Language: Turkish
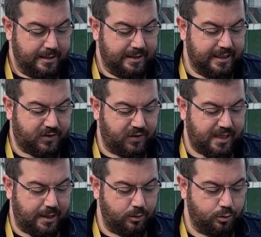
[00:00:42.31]
Yiğit
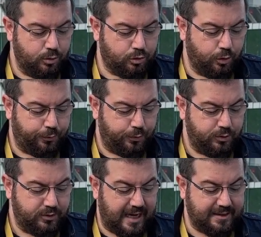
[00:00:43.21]
Fidan, Yusuf,
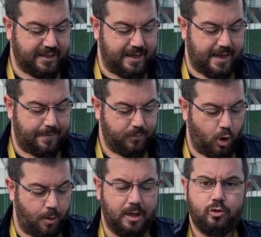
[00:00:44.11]
Sertkaya,
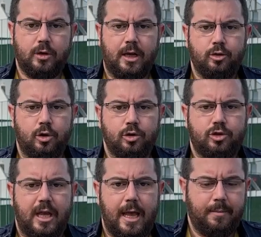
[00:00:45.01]
Ömer Turan
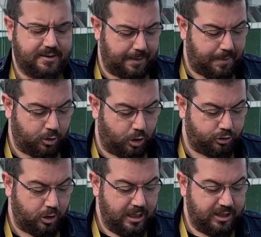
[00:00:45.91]
Görgüç, Emre Tepegöz,